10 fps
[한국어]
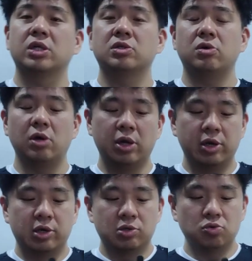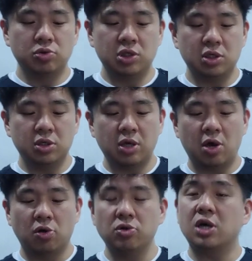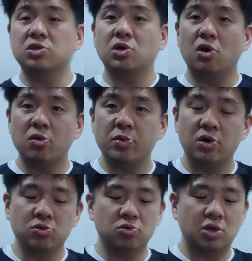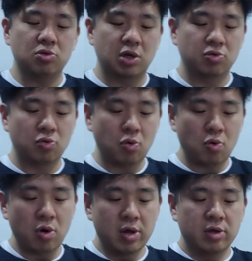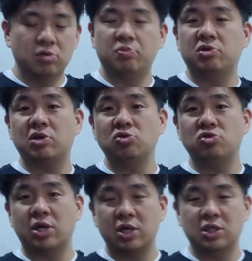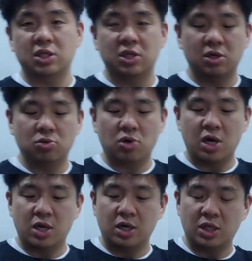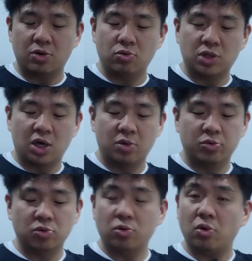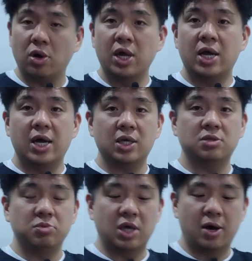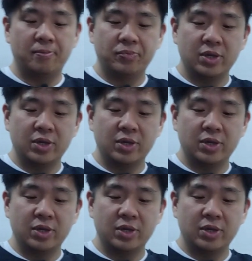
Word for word: 그래서 소시르의 언어학적 혁명 또 따로 다루고 또 비트겐슈타인 자체를 또 하나 따로 다뤄보도록 하겠습니다.